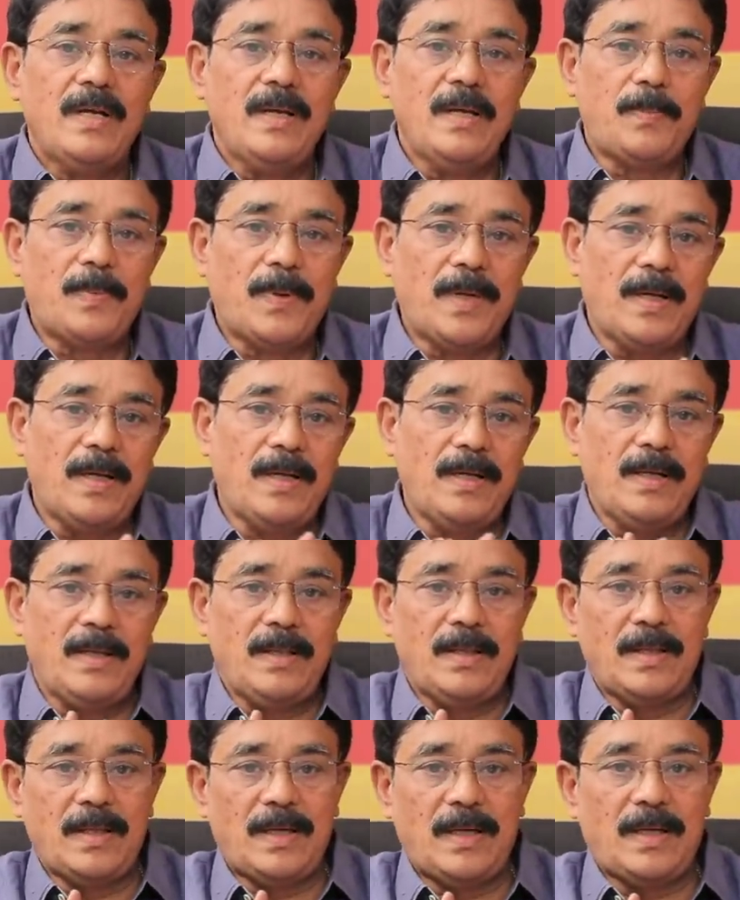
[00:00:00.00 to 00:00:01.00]
இப்போ
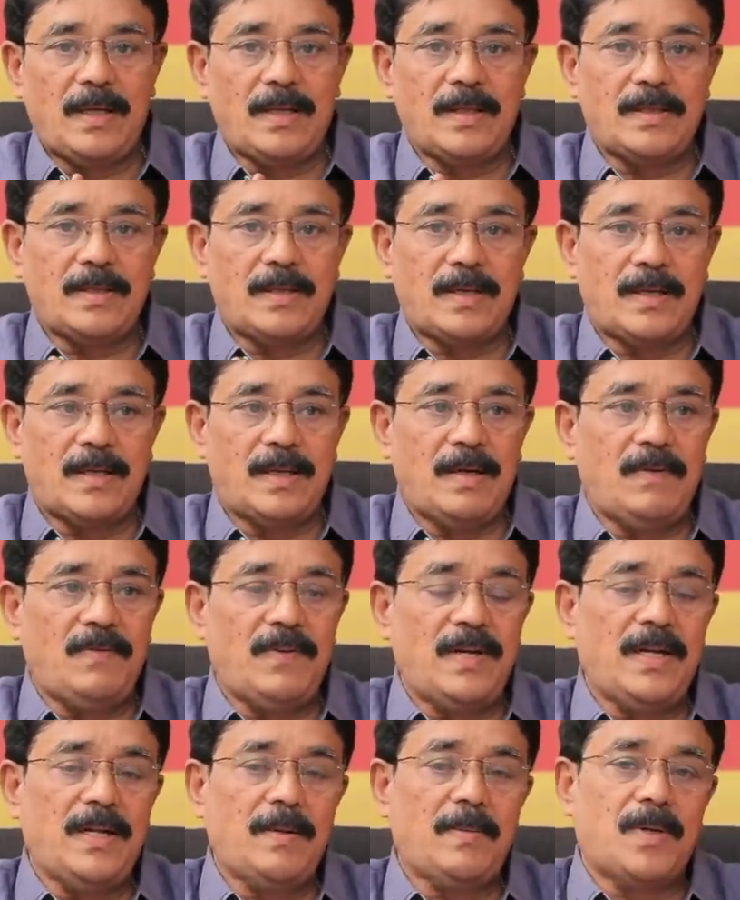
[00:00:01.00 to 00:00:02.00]
இந்த
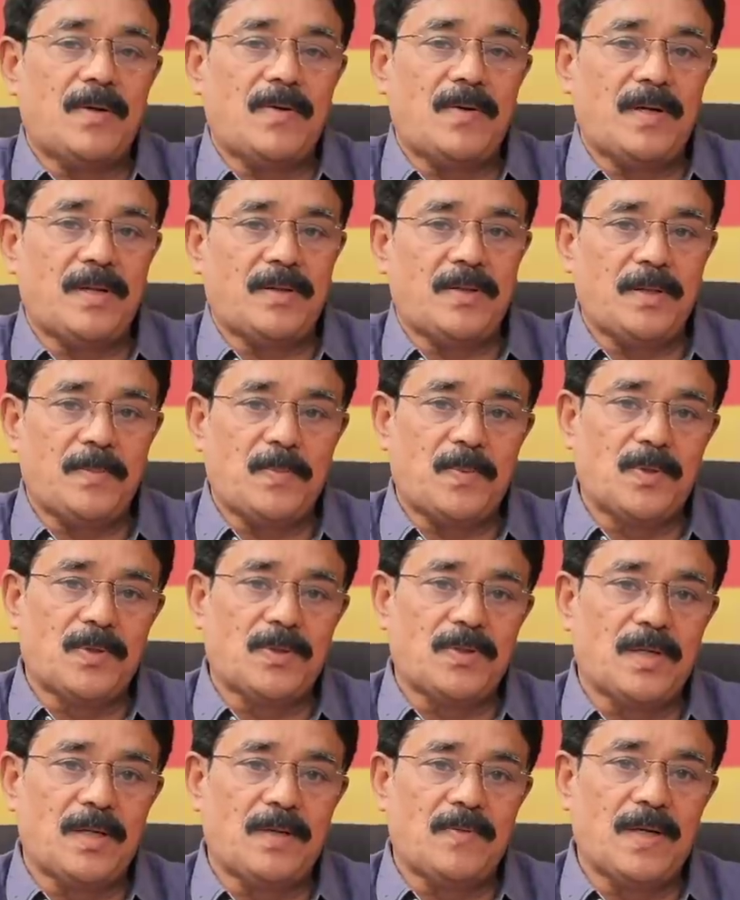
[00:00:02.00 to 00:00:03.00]
திருநெல்வேலி மாவட்டத்தை
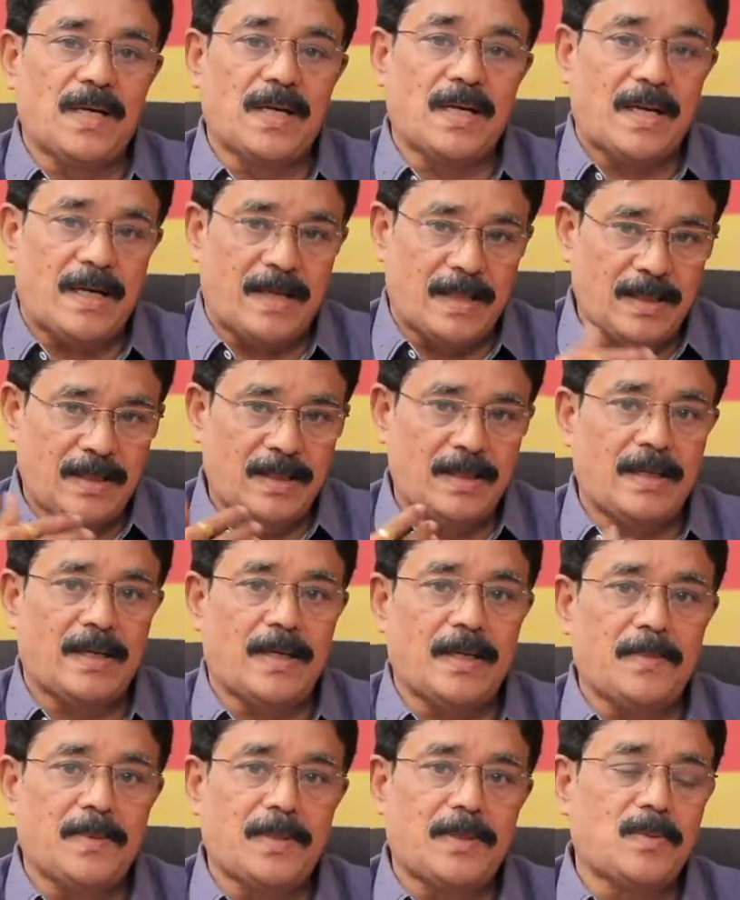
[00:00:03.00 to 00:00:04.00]
பொறுத்தளவில் கடந்து
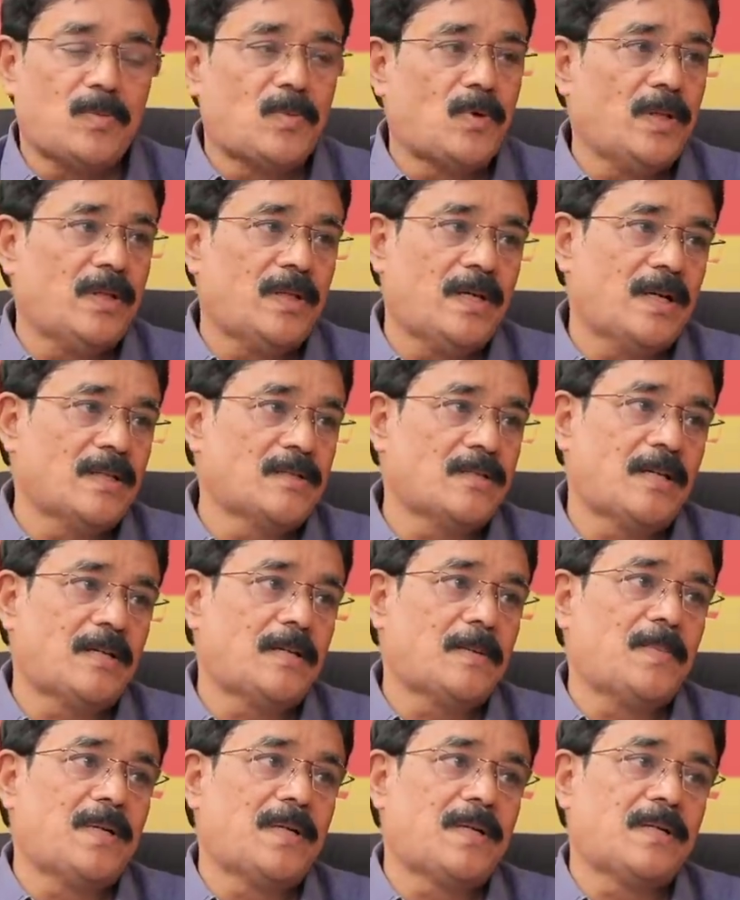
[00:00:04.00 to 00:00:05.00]
நடைபெற்று முடிந்த
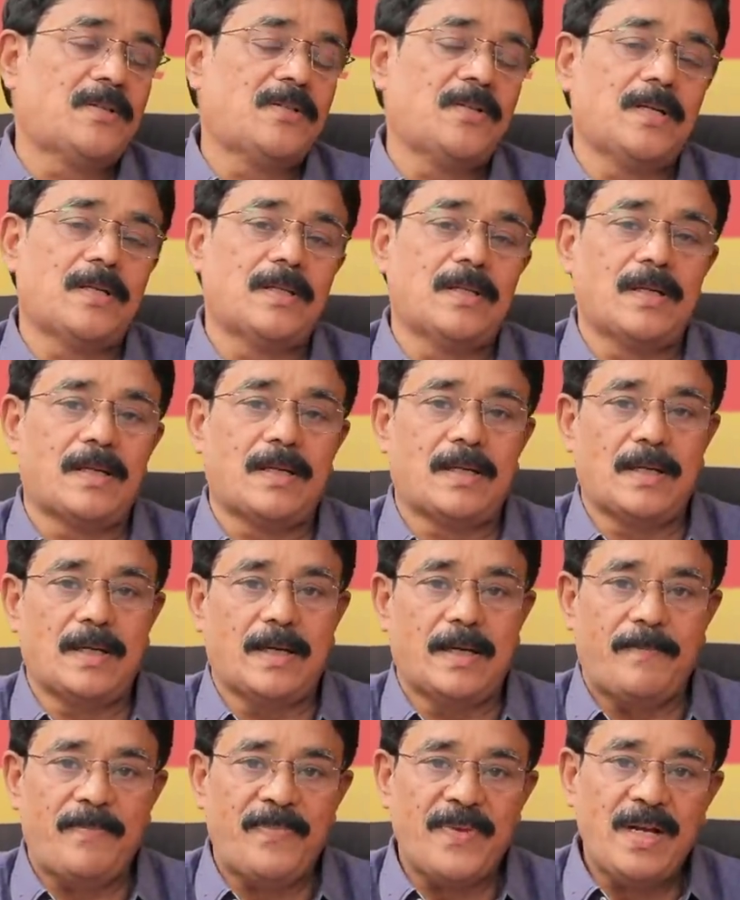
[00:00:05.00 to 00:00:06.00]
சட்டமன்ற தேர்தல்
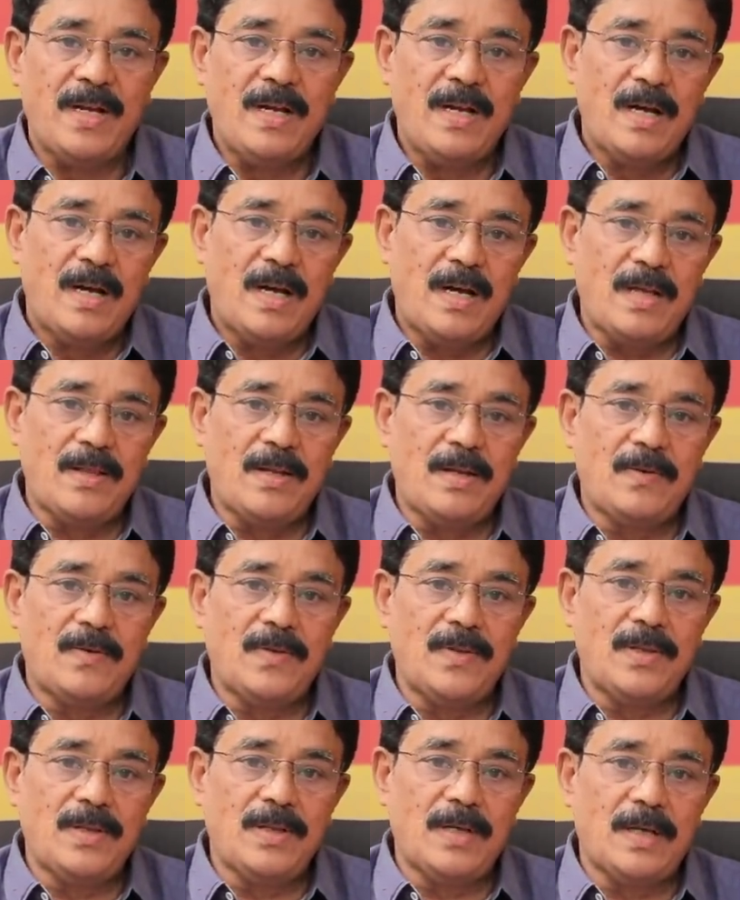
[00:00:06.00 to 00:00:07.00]
இருக்குல்ல அதில்
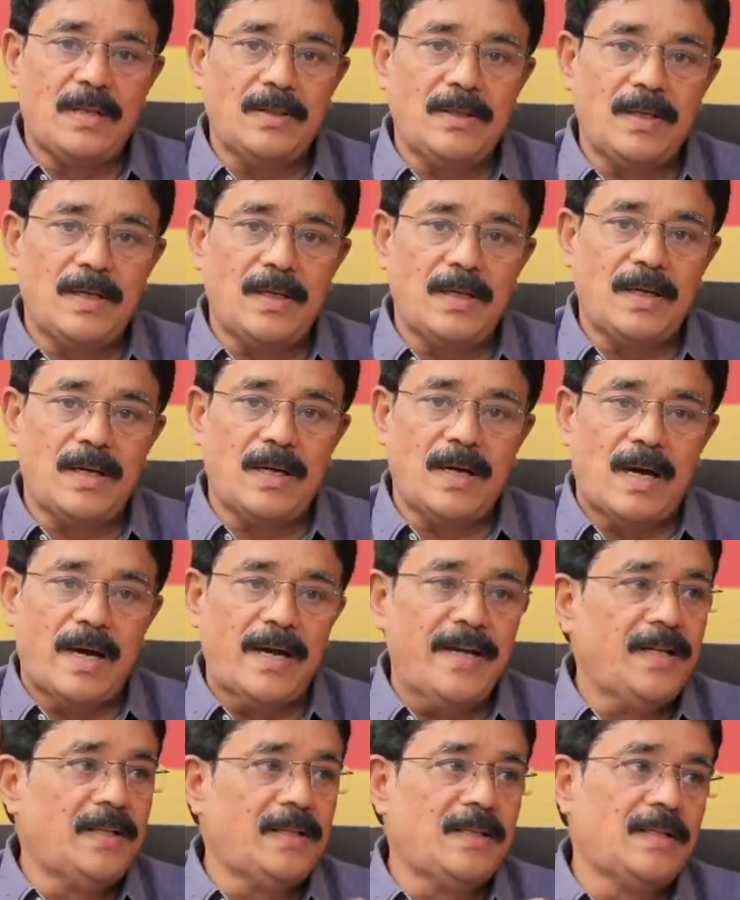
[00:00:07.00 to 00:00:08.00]
வந்து அந்த
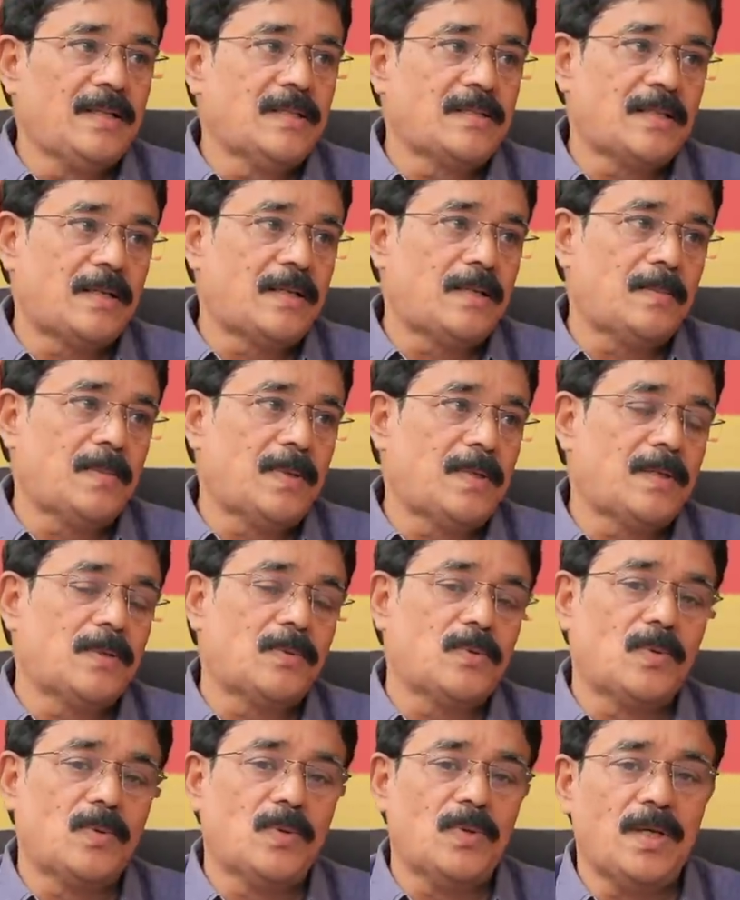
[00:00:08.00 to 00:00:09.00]
ஐந்து சட்டமன்ற
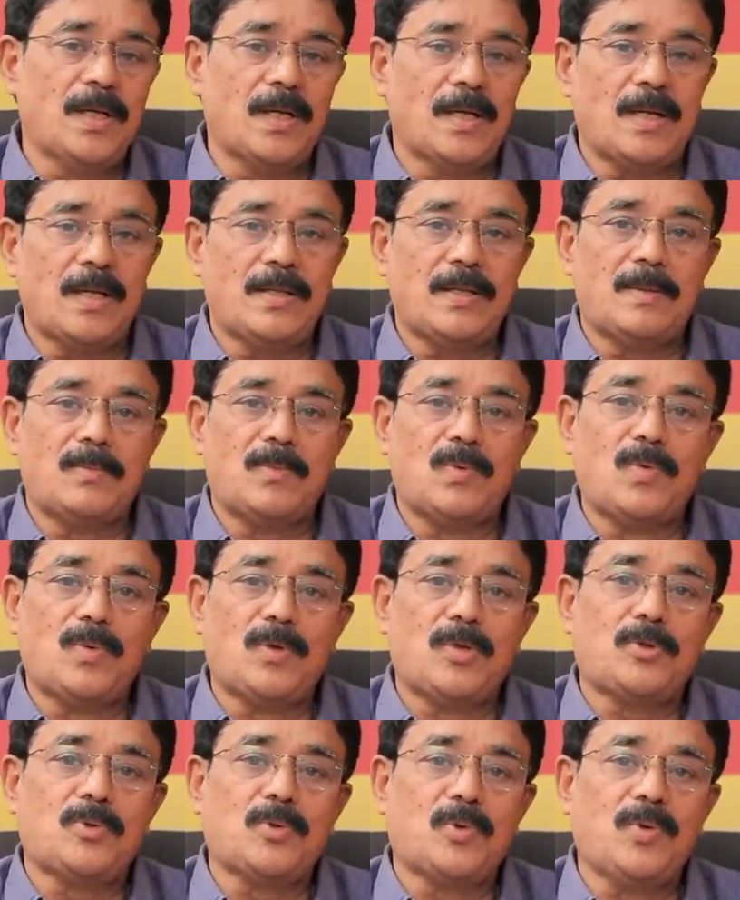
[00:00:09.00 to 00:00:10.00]
தொகுதிகள் அதில்
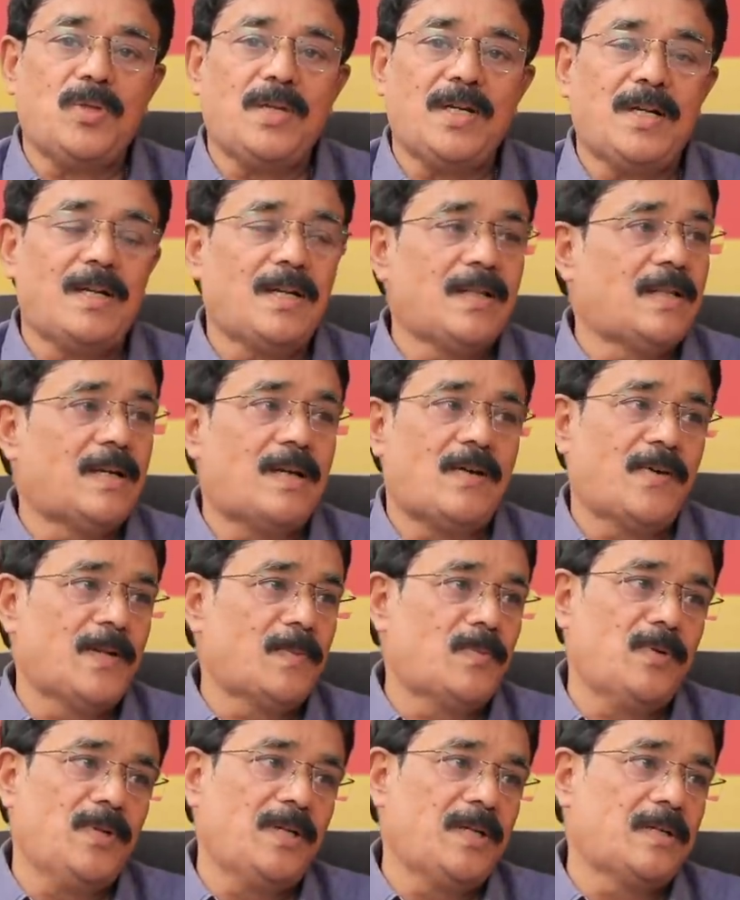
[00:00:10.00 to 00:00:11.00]
மூன்று தொகுதிகளில் திராவிட
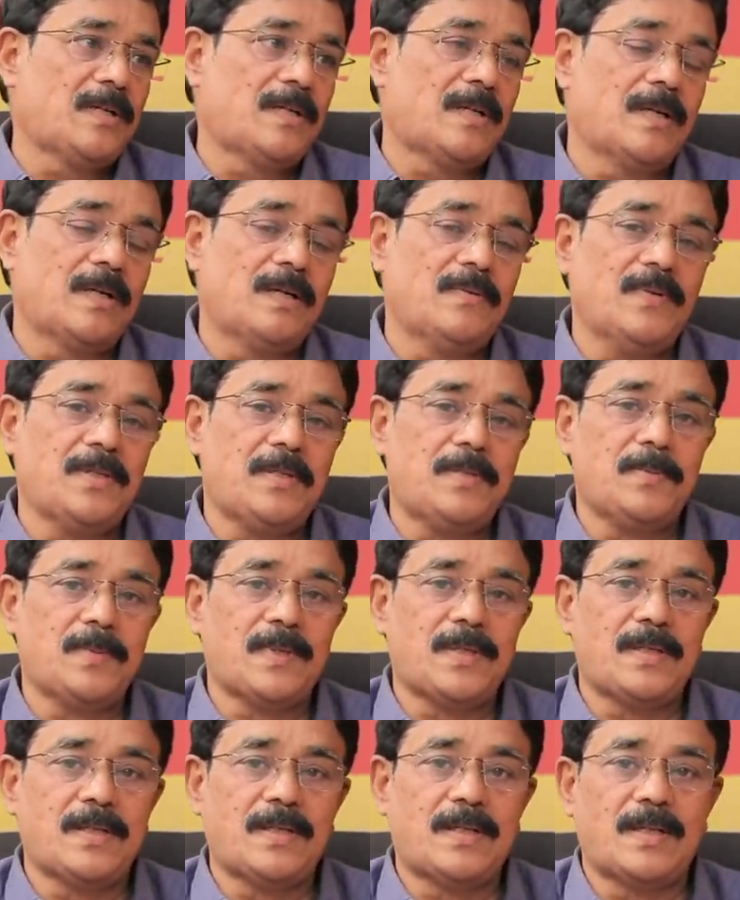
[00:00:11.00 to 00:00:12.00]
முன்னேற்றக் கழகம் வெற்றி
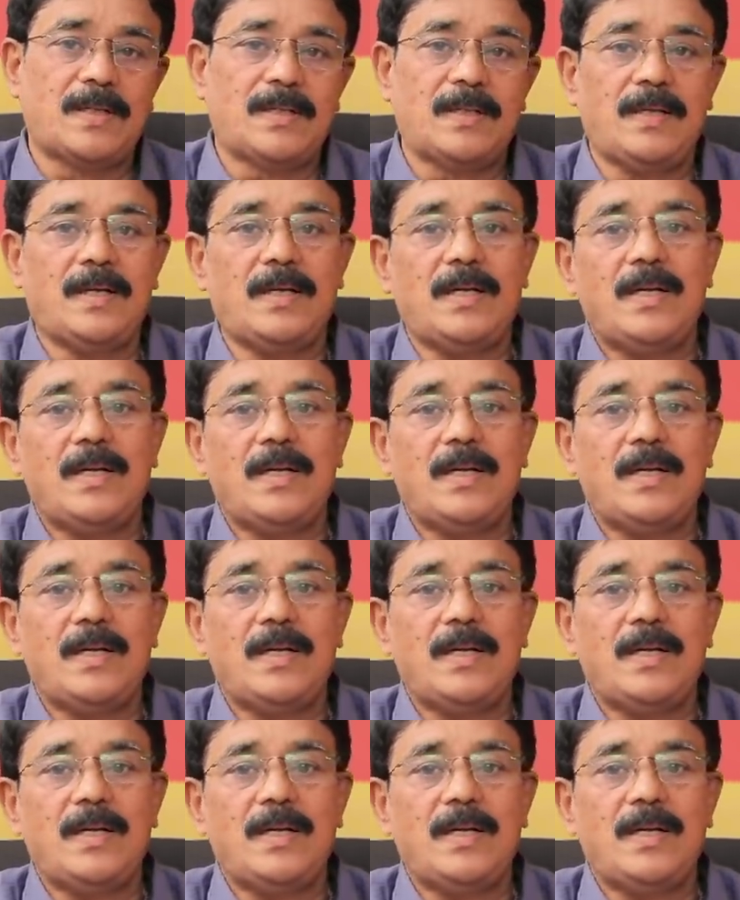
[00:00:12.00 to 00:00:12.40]
பெற்றிருக்கிறது